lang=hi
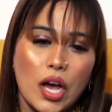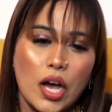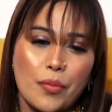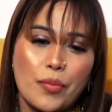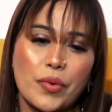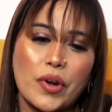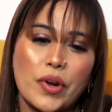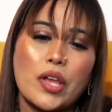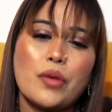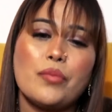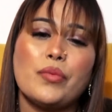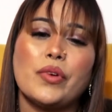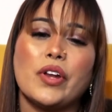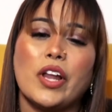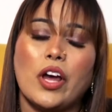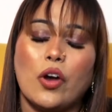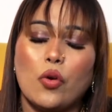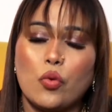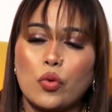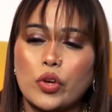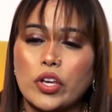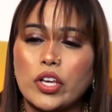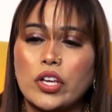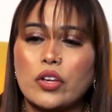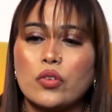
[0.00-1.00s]
अपना ही
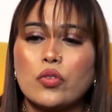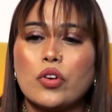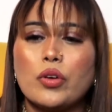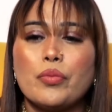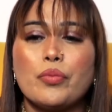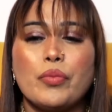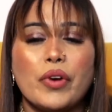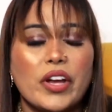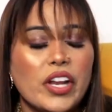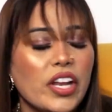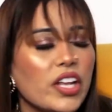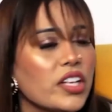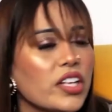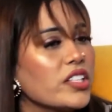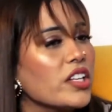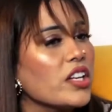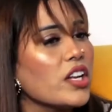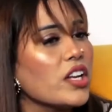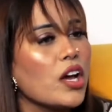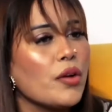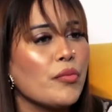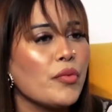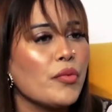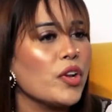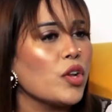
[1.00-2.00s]
बनाऊंगी कोई बने या
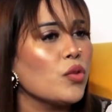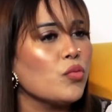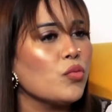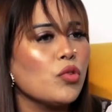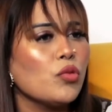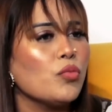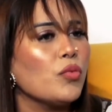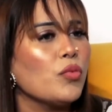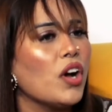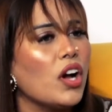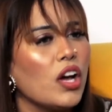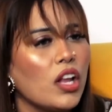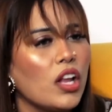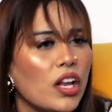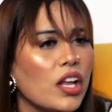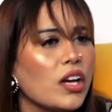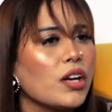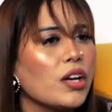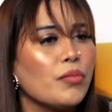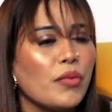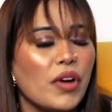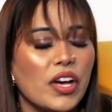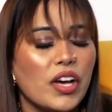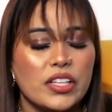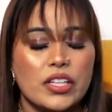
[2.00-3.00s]
ना बने वो अलग
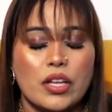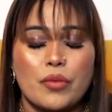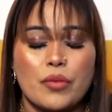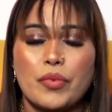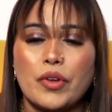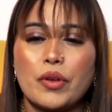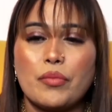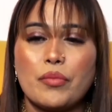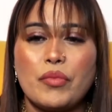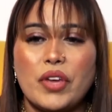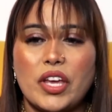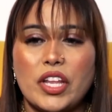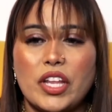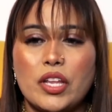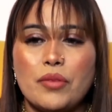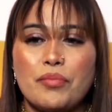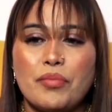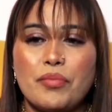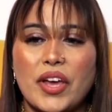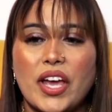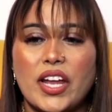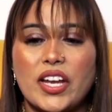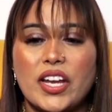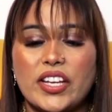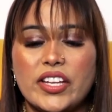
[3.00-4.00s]
बात है पर मेरी
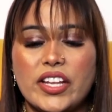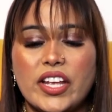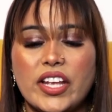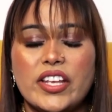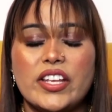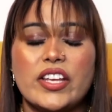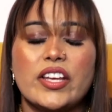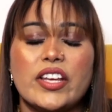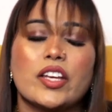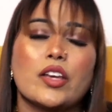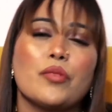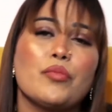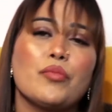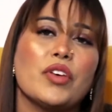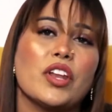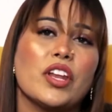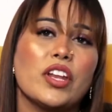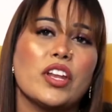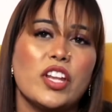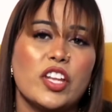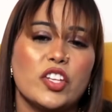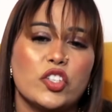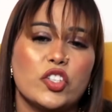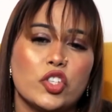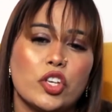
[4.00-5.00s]
पहल यही है कि मेरा
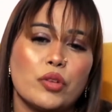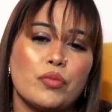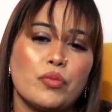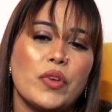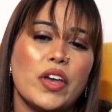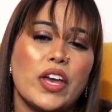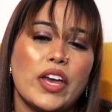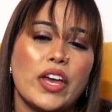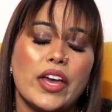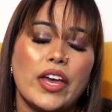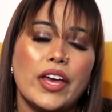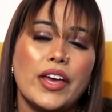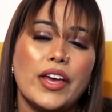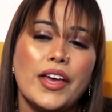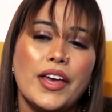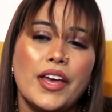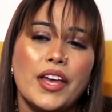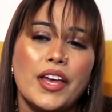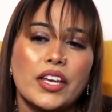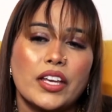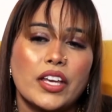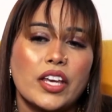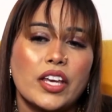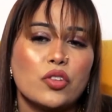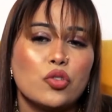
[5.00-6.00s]
नेचर में है
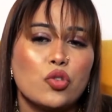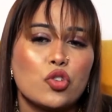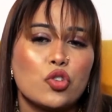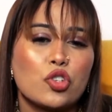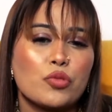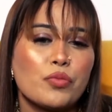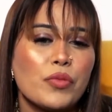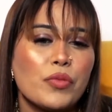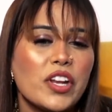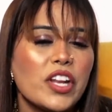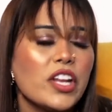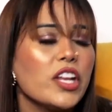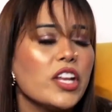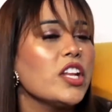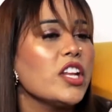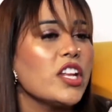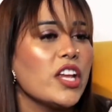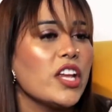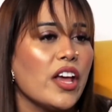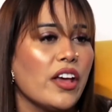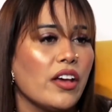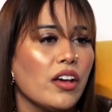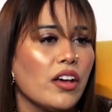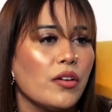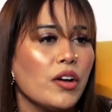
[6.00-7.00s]
कि दुश्मनी नहीं
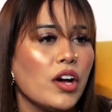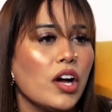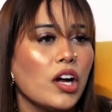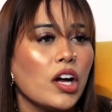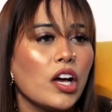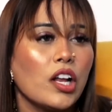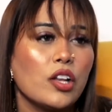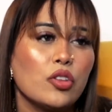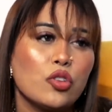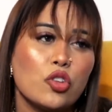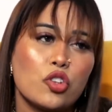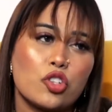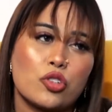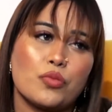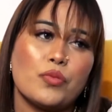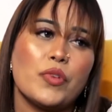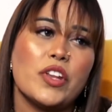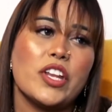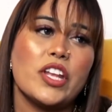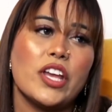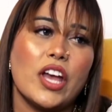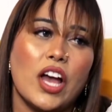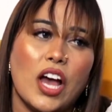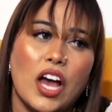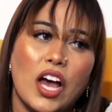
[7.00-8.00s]
है अगर
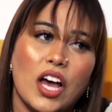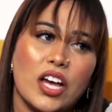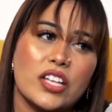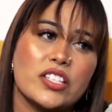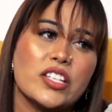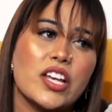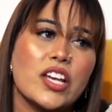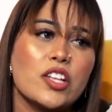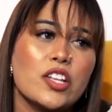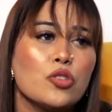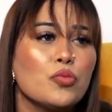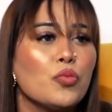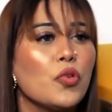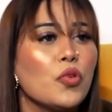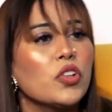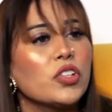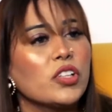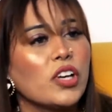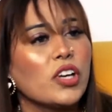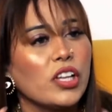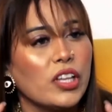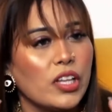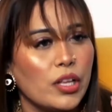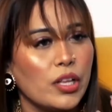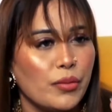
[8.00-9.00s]
दुश्मनी आ जाए तो बहुत
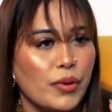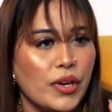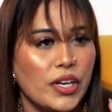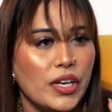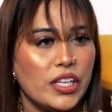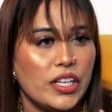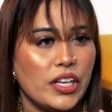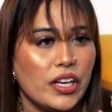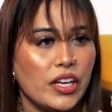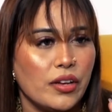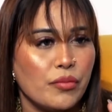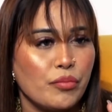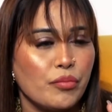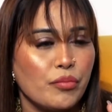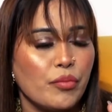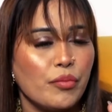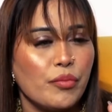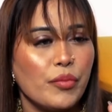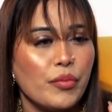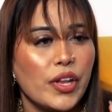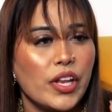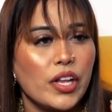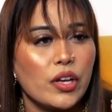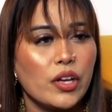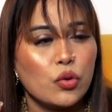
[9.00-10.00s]
गंदे वाली है
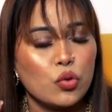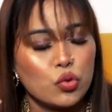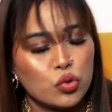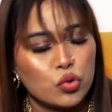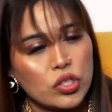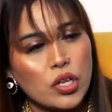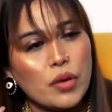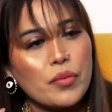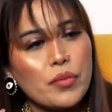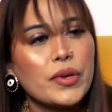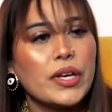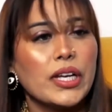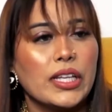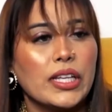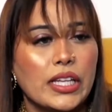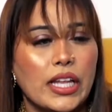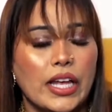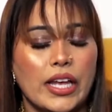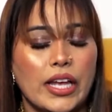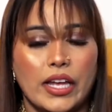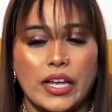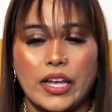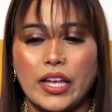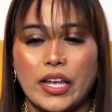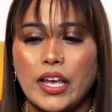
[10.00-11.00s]
मैंने गुस्सा भी गंदा
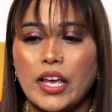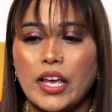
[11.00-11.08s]
है